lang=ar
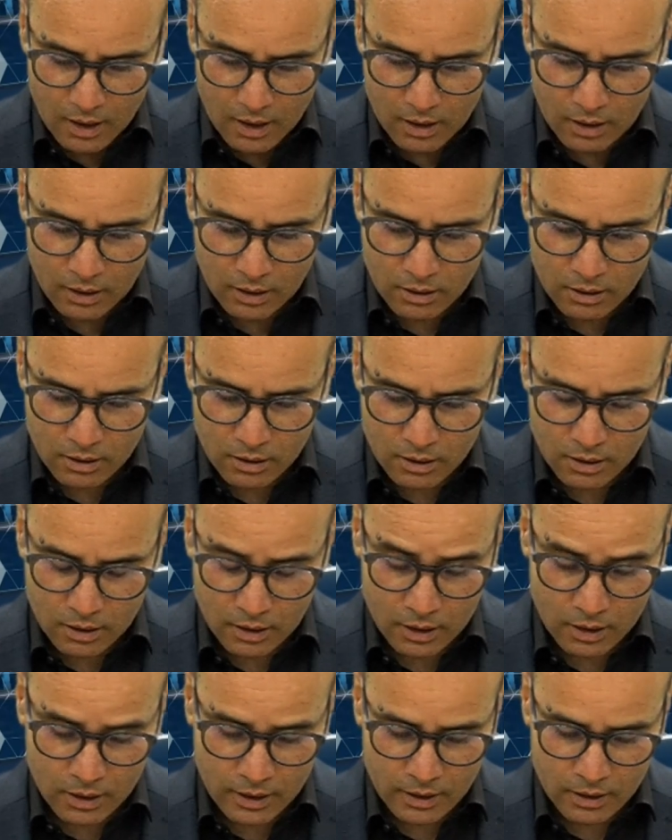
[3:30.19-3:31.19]

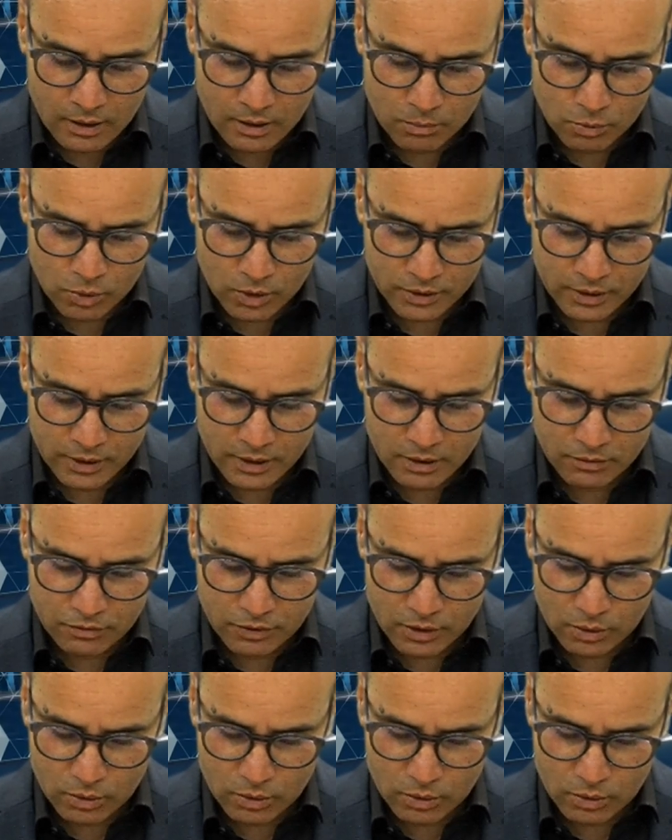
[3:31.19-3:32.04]
المواطنين في